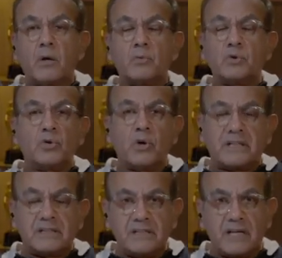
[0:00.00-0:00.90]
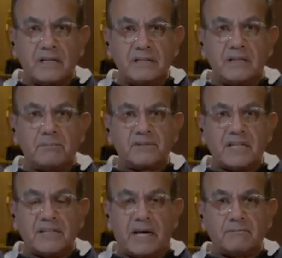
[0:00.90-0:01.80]
ودول كتيره جدا
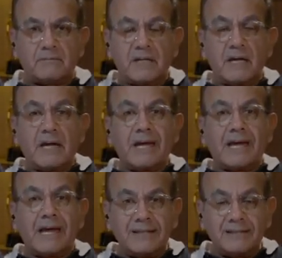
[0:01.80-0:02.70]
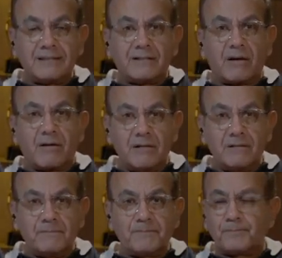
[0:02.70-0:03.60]
بتدعم هذه
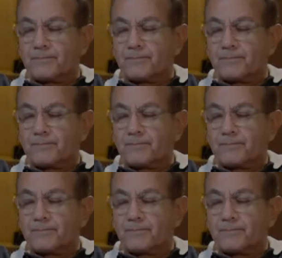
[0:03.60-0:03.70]
الجرائم